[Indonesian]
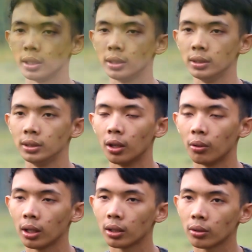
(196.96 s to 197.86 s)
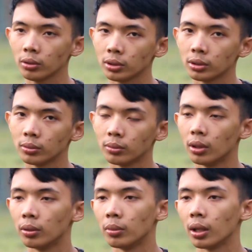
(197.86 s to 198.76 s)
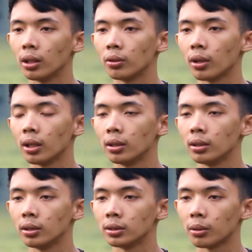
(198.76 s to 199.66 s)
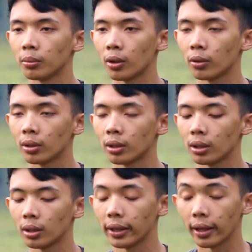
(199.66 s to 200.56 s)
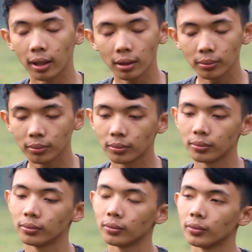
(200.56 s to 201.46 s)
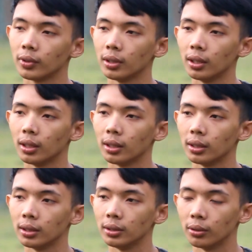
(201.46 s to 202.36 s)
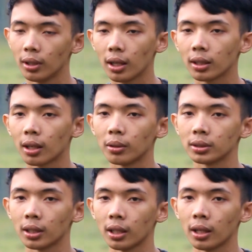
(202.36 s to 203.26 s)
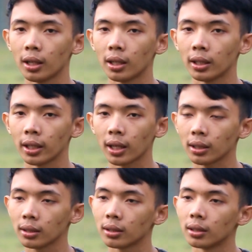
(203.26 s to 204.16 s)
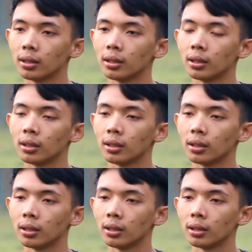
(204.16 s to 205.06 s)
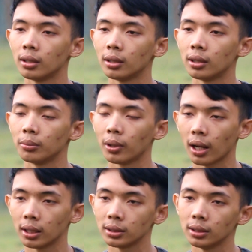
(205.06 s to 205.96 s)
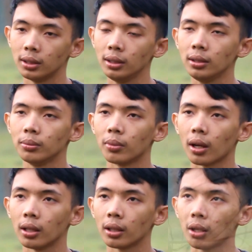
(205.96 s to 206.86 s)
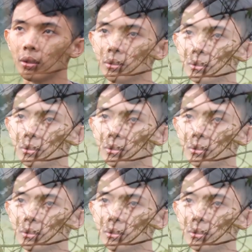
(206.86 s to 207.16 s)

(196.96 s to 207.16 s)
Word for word: saya di Jawa terus menggantungkan sama orang eyang ya, ya udah kalau saya nekat ke Bekasi ini merantau